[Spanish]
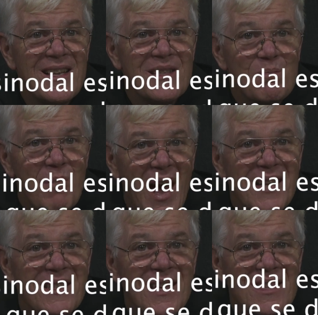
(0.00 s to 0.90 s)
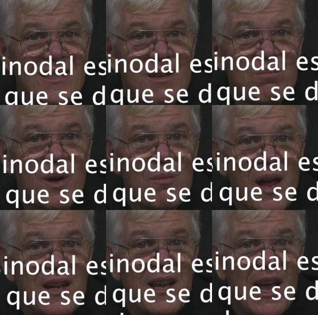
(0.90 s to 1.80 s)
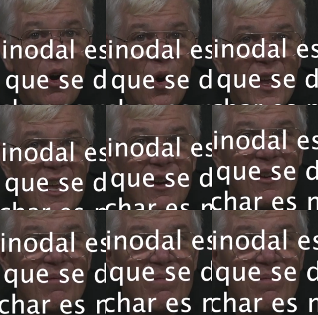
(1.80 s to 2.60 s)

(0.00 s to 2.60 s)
es más que simplemente oír.